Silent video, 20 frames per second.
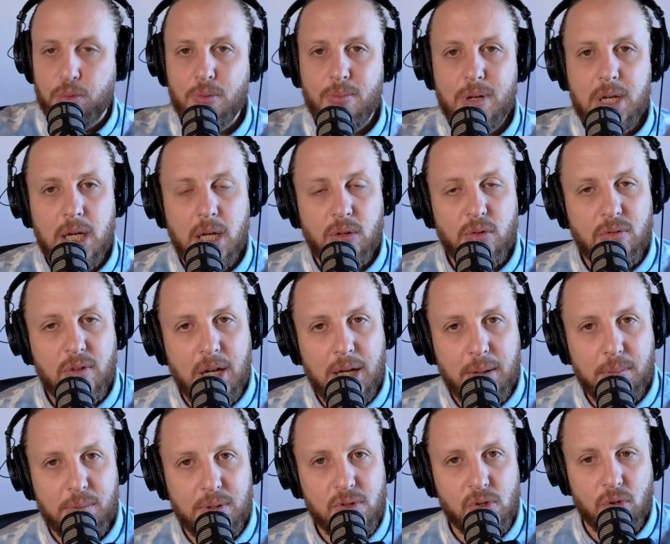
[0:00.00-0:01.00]
publie un nouvel
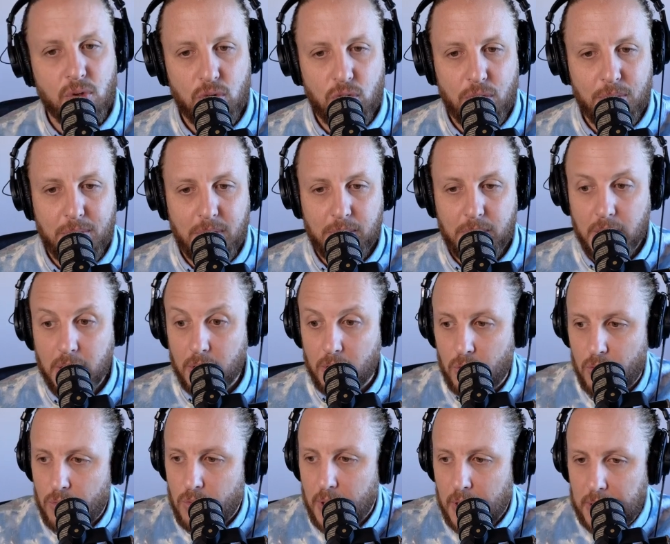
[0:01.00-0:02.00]
épisode de mes
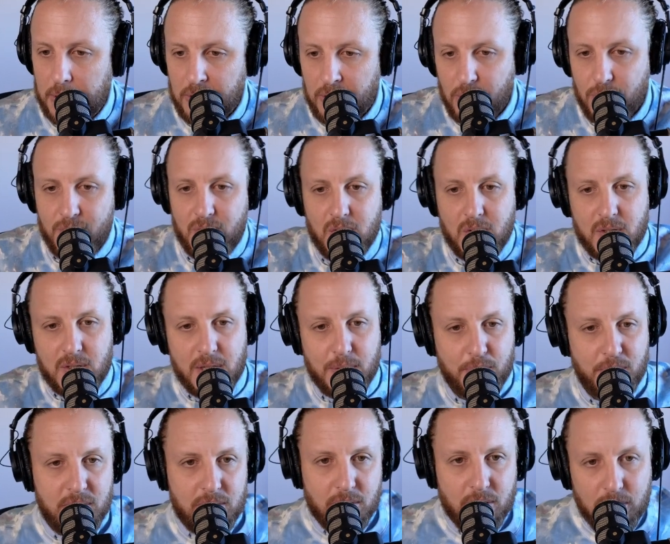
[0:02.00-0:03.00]
bricolos et dans ces
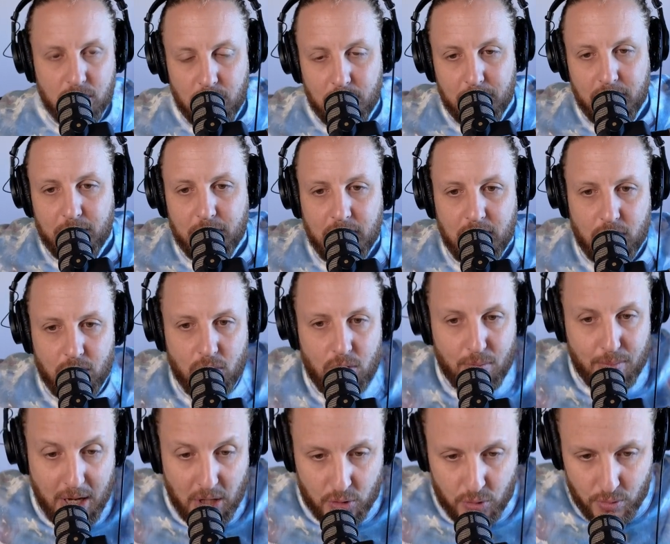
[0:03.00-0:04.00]
épisodes de mes
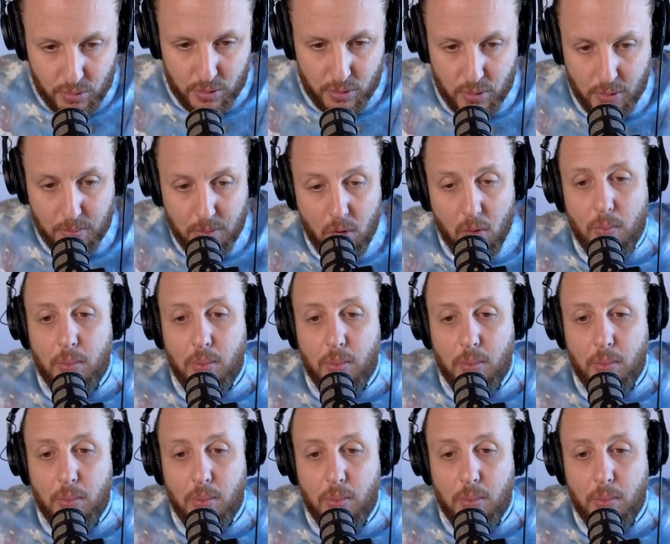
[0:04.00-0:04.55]
bricolos, bah, justement,